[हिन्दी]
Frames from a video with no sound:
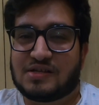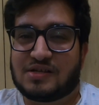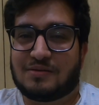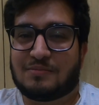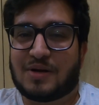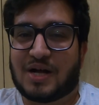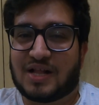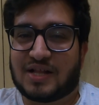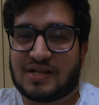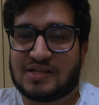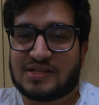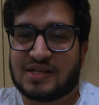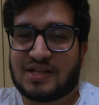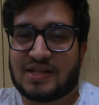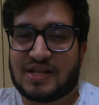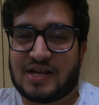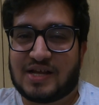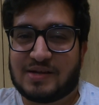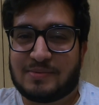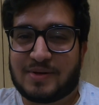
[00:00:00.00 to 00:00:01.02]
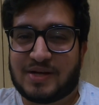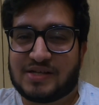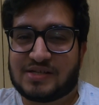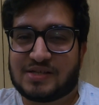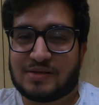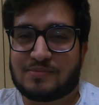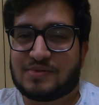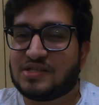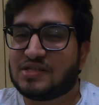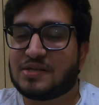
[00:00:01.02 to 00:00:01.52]
संभाल के चलना है भाई
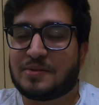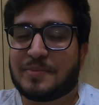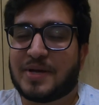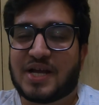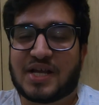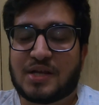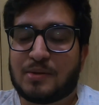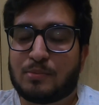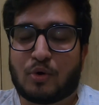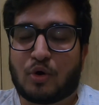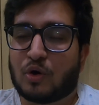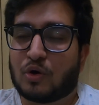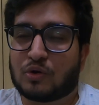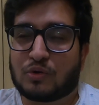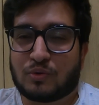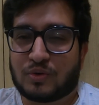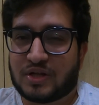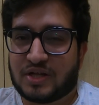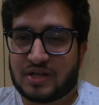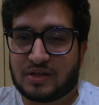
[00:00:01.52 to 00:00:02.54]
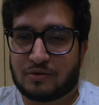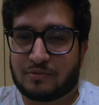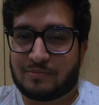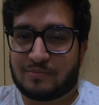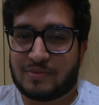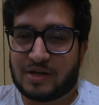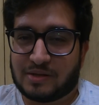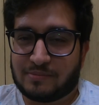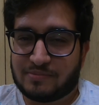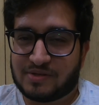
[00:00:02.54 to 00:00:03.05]
सब चीज़ें महंगी बहुत हो रही है तो
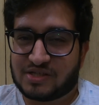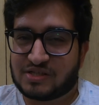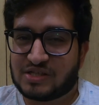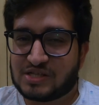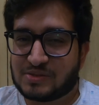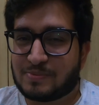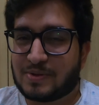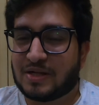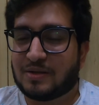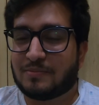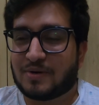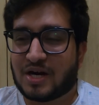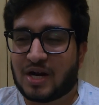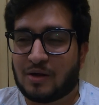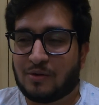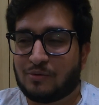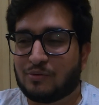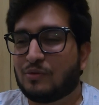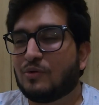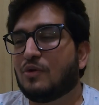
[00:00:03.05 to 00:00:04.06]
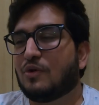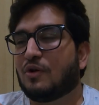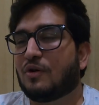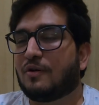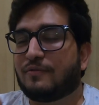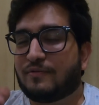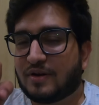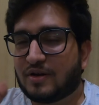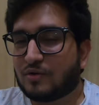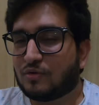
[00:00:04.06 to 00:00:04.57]
भाई बिज़नेस पहले बढ़ाओ
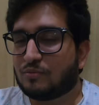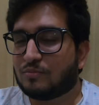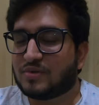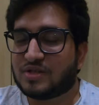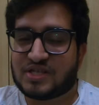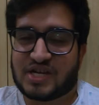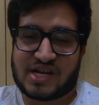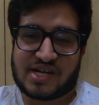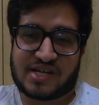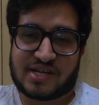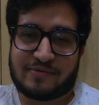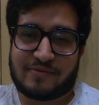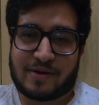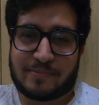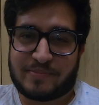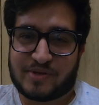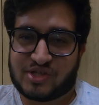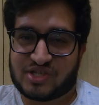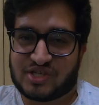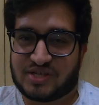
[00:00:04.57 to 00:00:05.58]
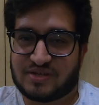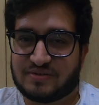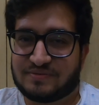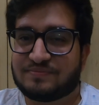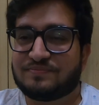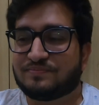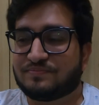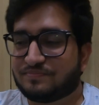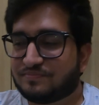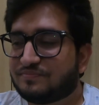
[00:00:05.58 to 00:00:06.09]
और फिर घूमने जाएंगे वापस से
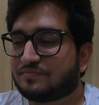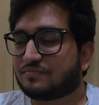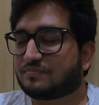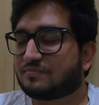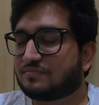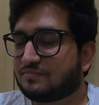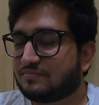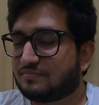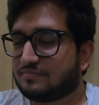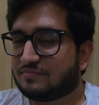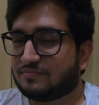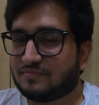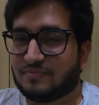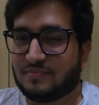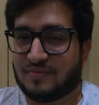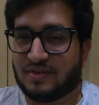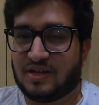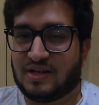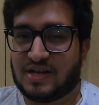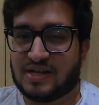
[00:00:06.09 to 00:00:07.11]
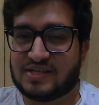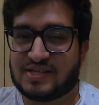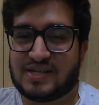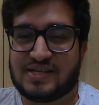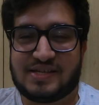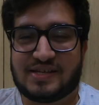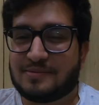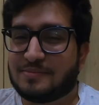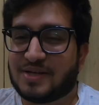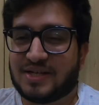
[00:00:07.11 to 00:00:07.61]
ऐसा
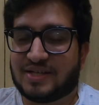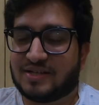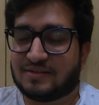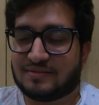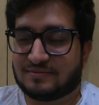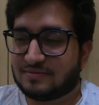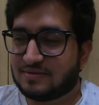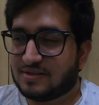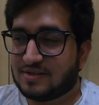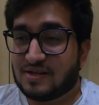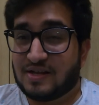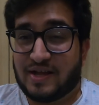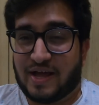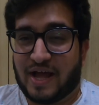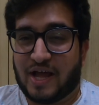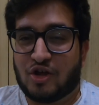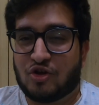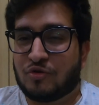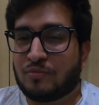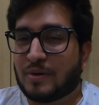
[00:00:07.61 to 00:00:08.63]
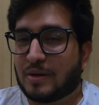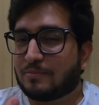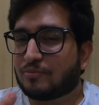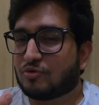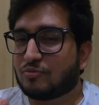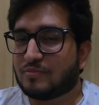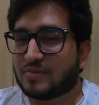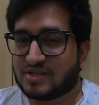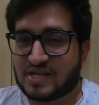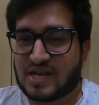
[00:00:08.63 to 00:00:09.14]
ही है भाई आई होप
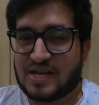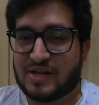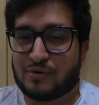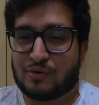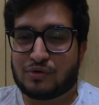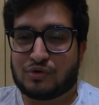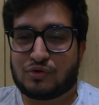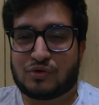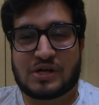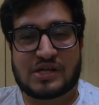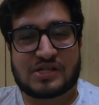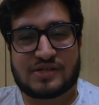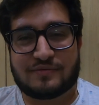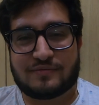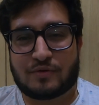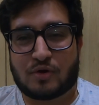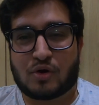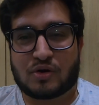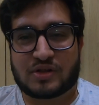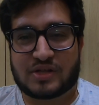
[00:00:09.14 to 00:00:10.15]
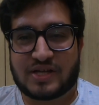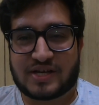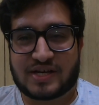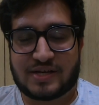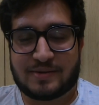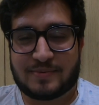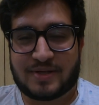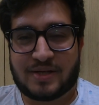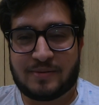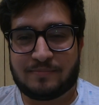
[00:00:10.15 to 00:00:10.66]
आपको मज़ा आए हो छोटा सा व्लॉग
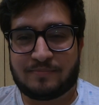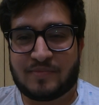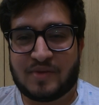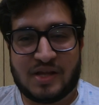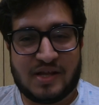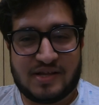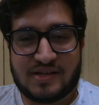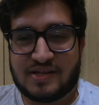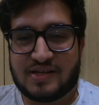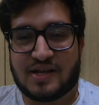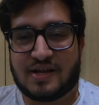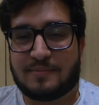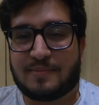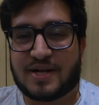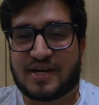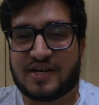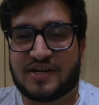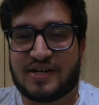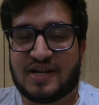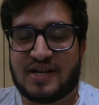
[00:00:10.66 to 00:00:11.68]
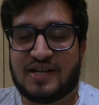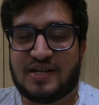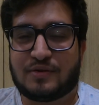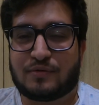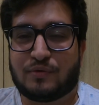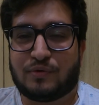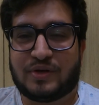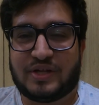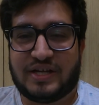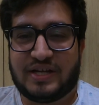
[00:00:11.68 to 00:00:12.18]
देखने में यह हमारी डेली
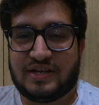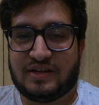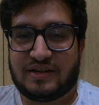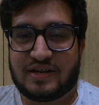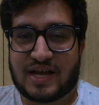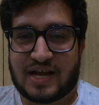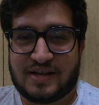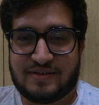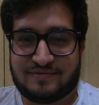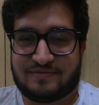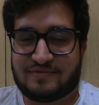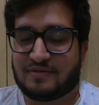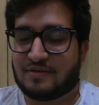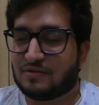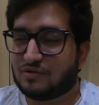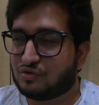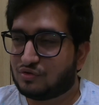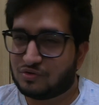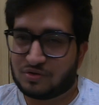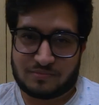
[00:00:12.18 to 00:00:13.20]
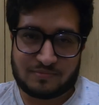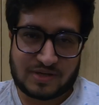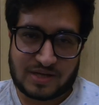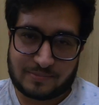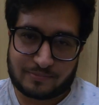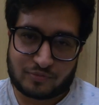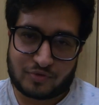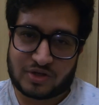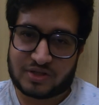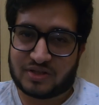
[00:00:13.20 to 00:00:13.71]
रूटीन लाइफ जो हमने
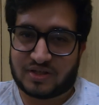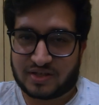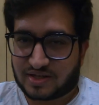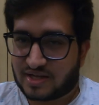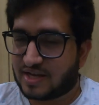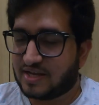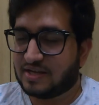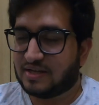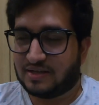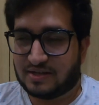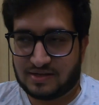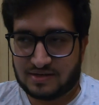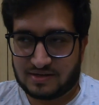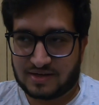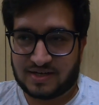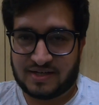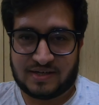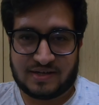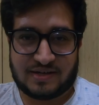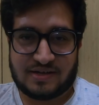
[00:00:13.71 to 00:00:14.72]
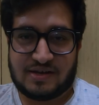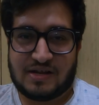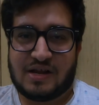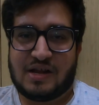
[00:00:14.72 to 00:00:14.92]
आपको आज दिखाई राइट